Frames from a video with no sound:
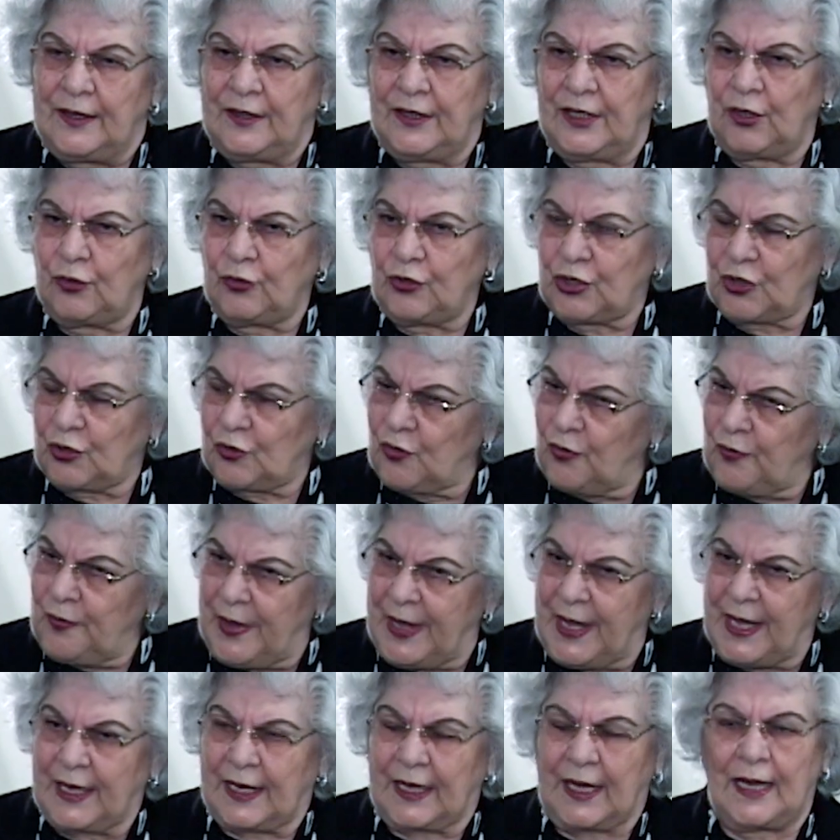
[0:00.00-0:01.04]
deu de
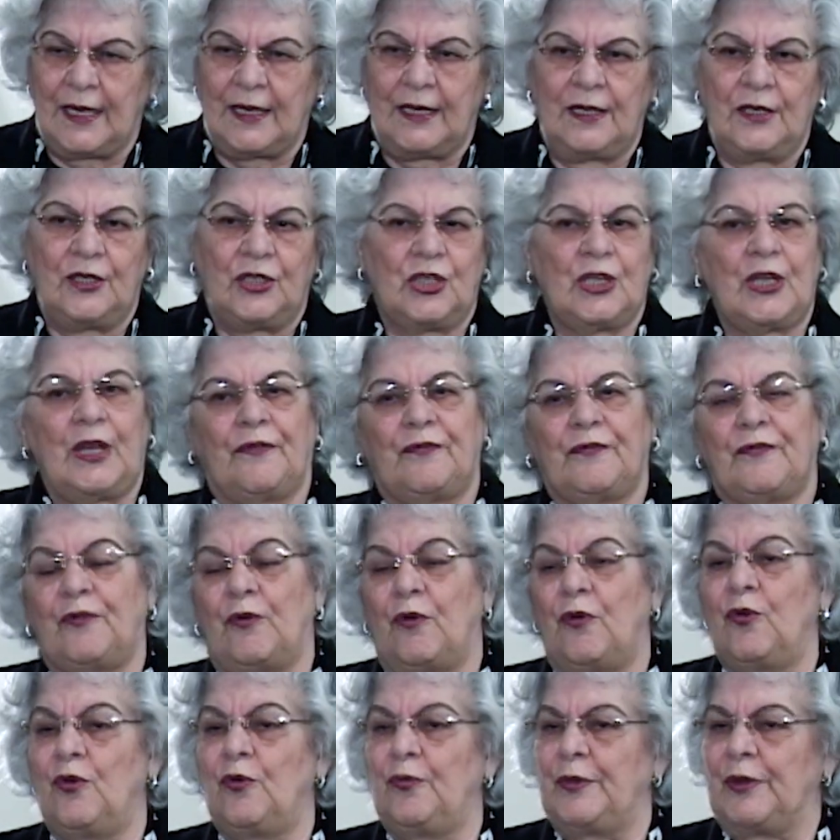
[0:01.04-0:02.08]
comer a quem tinha
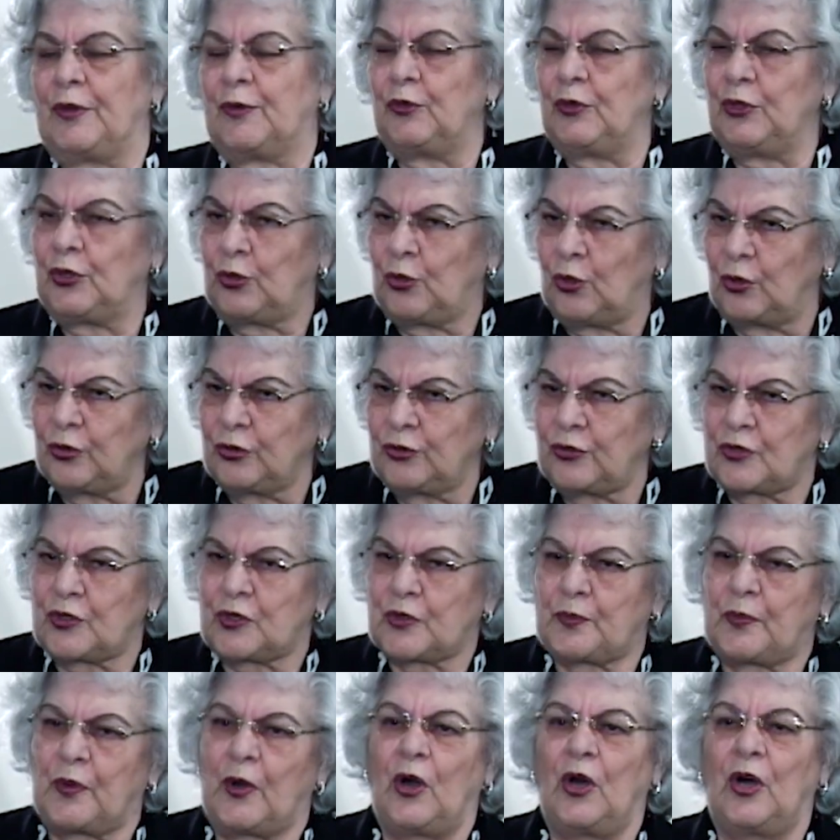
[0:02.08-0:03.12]
fome, cuidou
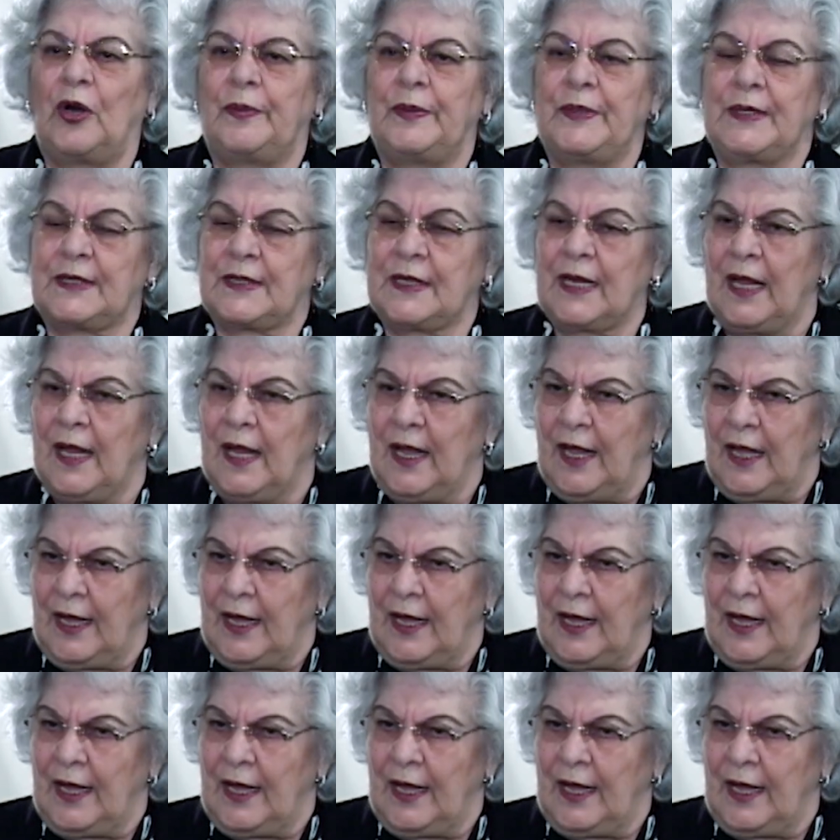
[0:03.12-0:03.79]
dos pobres,